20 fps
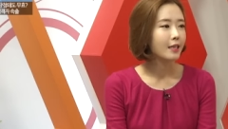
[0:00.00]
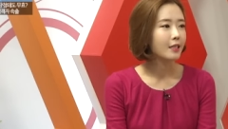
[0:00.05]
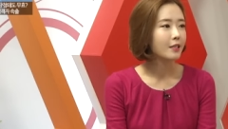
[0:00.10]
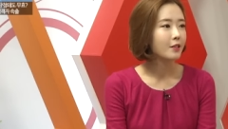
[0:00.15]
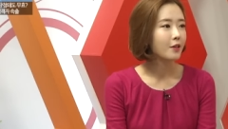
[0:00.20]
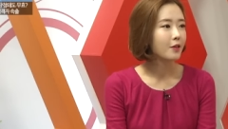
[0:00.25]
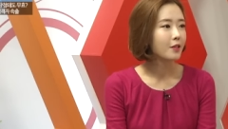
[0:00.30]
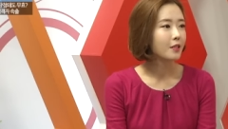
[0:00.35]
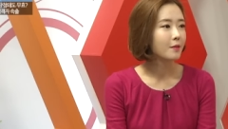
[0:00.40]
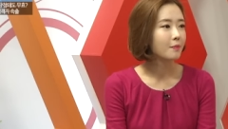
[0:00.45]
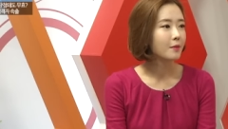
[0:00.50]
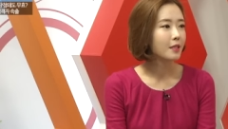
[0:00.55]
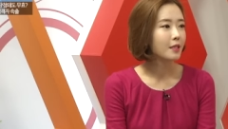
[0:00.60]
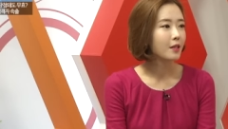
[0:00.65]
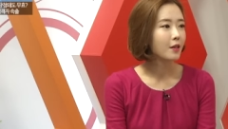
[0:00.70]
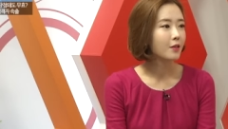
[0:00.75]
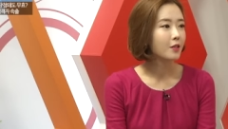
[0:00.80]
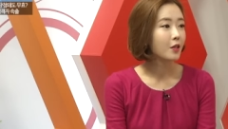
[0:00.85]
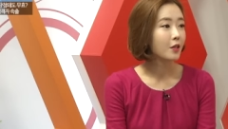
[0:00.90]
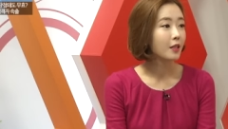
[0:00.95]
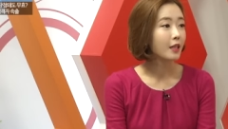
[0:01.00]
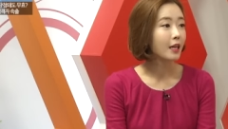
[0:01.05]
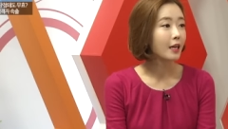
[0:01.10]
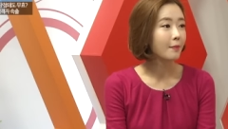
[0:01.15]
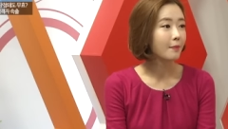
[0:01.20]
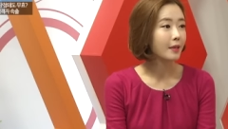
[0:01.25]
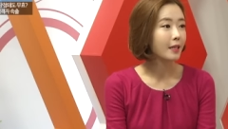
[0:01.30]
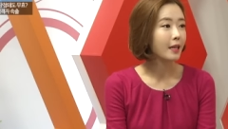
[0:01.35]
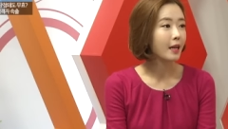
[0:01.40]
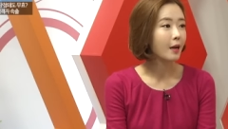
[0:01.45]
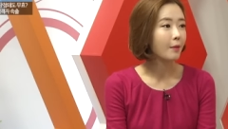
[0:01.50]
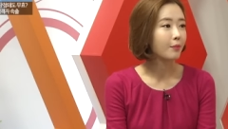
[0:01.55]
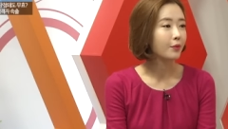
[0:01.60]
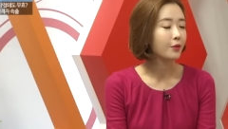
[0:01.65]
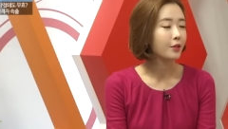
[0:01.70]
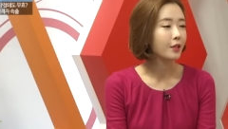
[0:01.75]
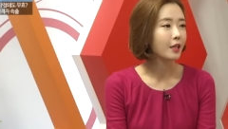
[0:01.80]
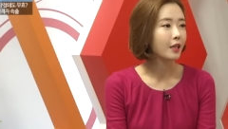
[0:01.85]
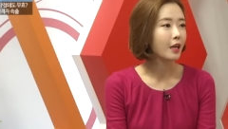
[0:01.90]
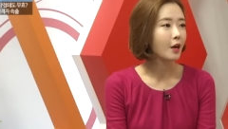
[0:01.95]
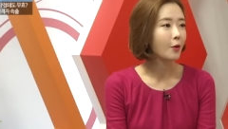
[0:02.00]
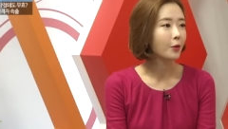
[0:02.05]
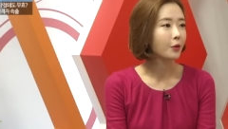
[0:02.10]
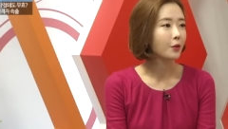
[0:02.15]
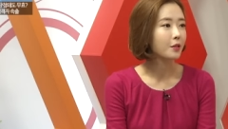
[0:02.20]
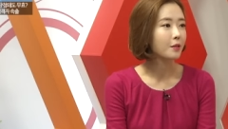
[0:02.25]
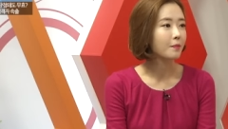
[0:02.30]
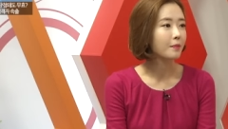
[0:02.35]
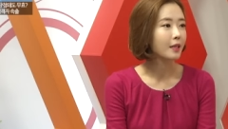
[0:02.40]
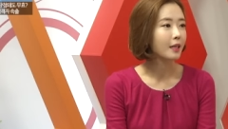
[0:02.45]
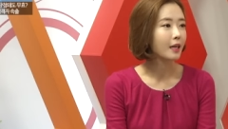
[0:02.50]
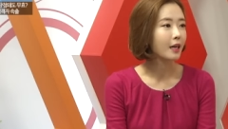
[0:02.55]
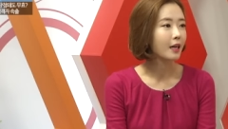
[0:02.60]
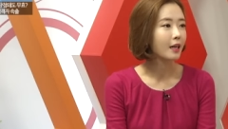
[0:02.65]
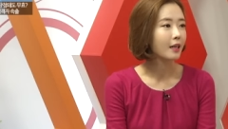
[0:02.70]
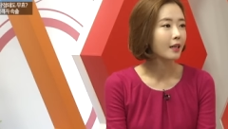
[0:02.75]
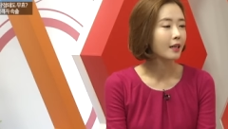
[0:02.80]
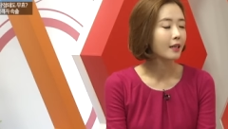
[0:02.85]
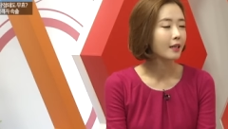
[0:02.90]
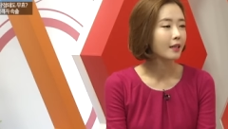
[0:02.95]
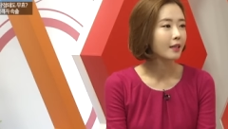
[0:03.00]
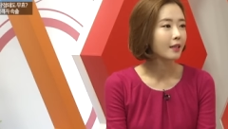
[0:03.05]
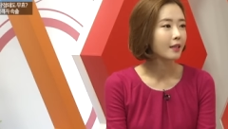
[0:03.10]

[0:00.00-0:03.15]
2017년 첫 달입니다. 분위기가 어떻습니까? 네,